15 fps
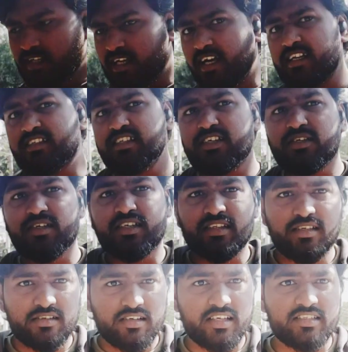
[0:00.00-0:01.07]
కలిసారు
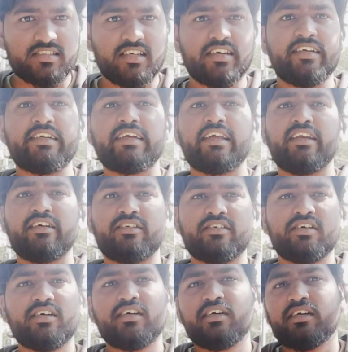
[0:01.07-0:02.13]
ఇద్దరు రెస్టారెంట్కి వెళ్ళారు
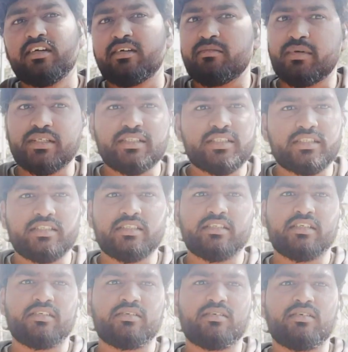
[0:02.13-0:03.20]
మంచిగా
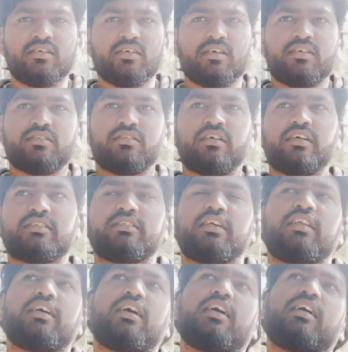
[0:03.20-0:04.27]
తిన్నారు సో
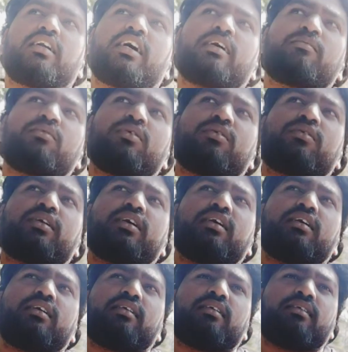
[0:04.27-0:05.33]
యాక్చువల్లీ ఆ టైంలో కూడా
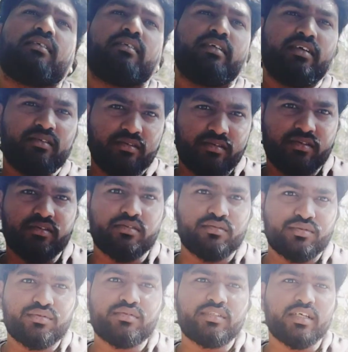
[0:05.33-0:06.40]
నేను
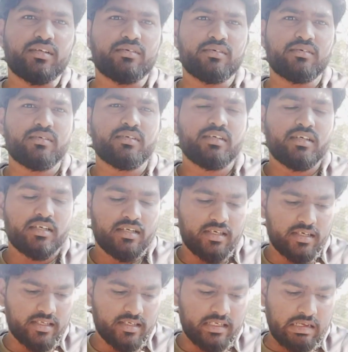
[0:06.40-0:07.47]
చూశాను
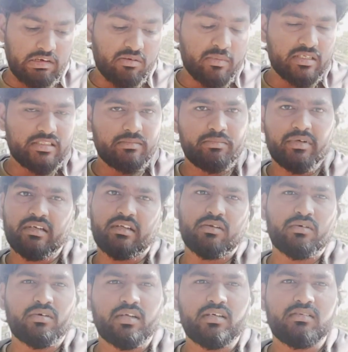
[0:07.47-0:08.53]
అంటే కలవమని చెప్పాడు నన్ను
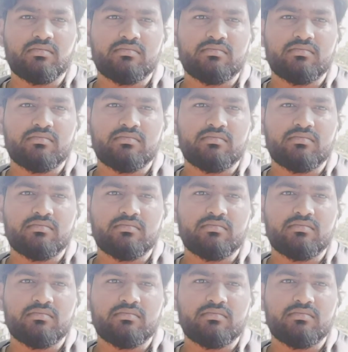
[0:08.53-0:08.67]
కూడా